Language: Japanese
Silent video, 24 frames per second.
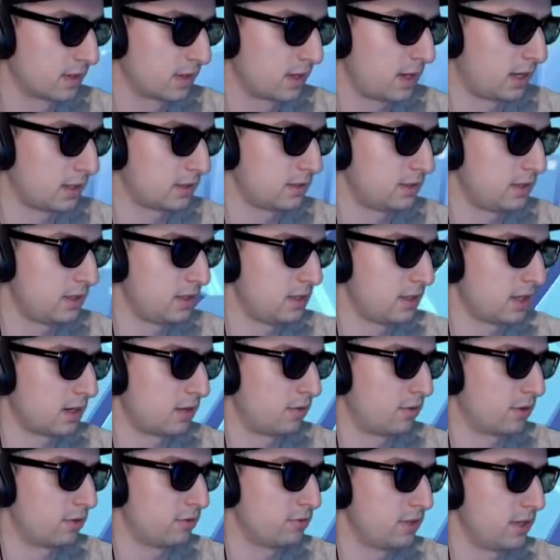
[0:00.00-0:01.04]
勝手になん
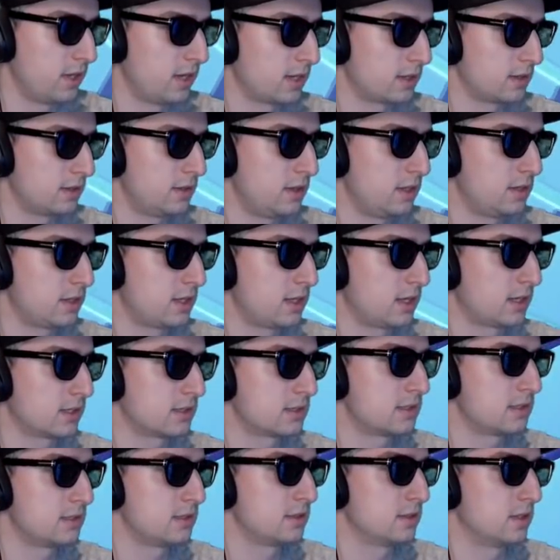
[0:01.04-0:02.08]
か俺を狙ってる気が
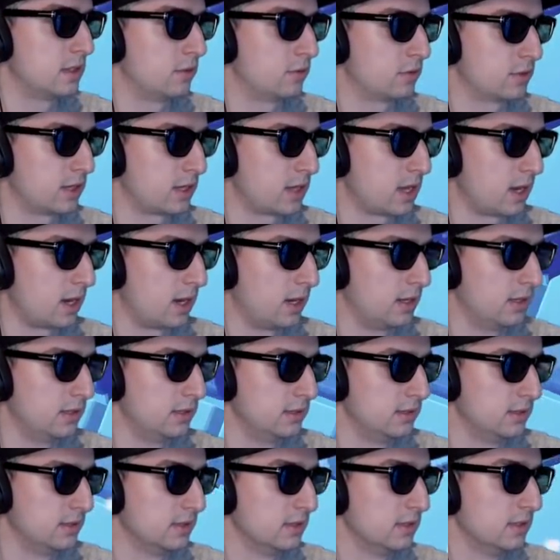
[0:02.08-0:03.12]
するのは俺だけか。
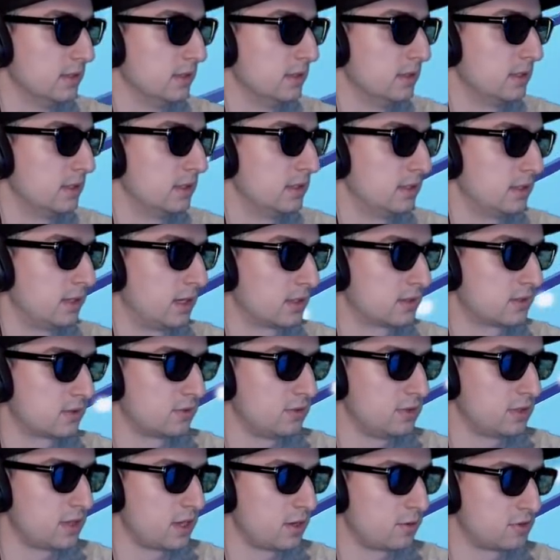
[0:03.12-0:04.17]
ああそ
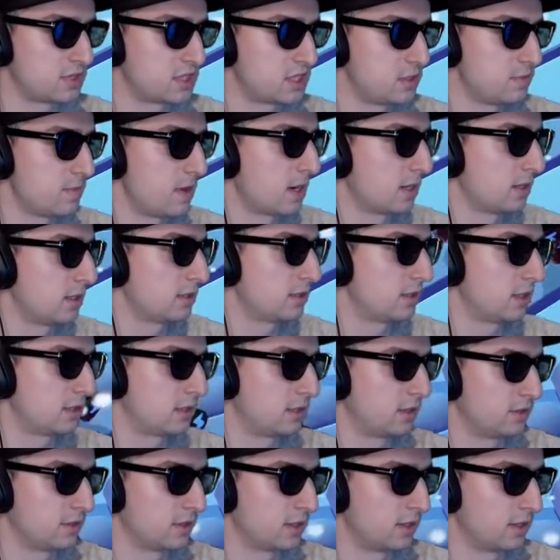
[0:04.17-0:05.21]
こに結構島ができてき
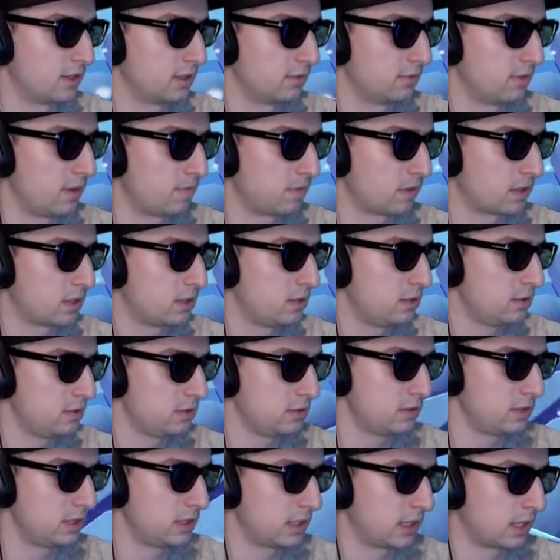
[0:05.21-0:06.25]
てるな。でもやっぱ
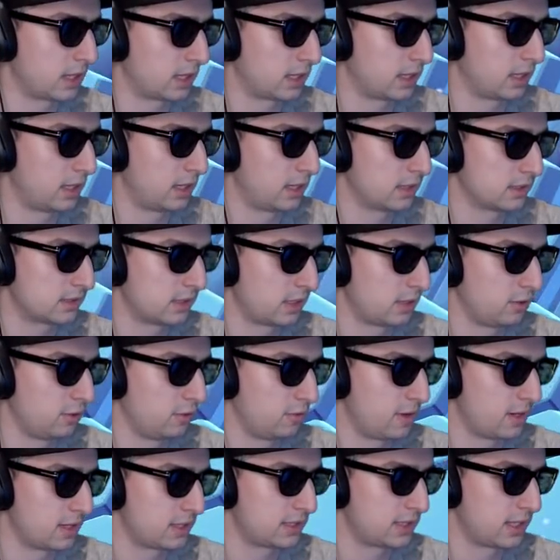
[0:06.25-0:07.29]
9人だからな。さあ、
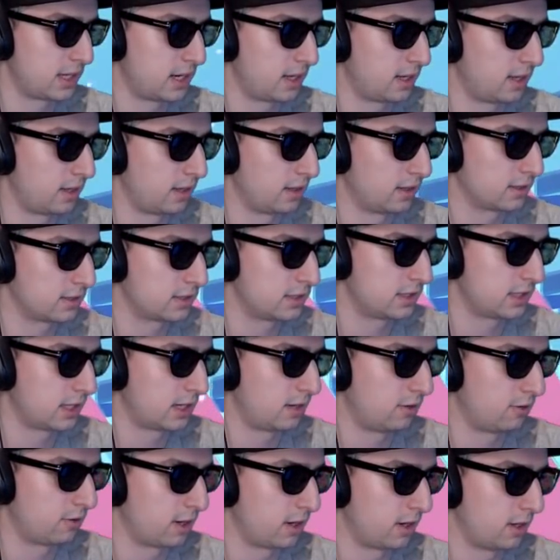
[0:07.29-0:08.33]
ノーワン来たな。来た
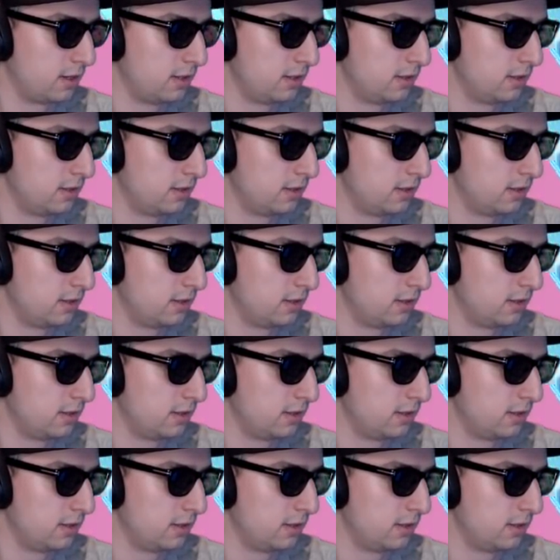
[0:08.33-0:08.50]
な、ほら。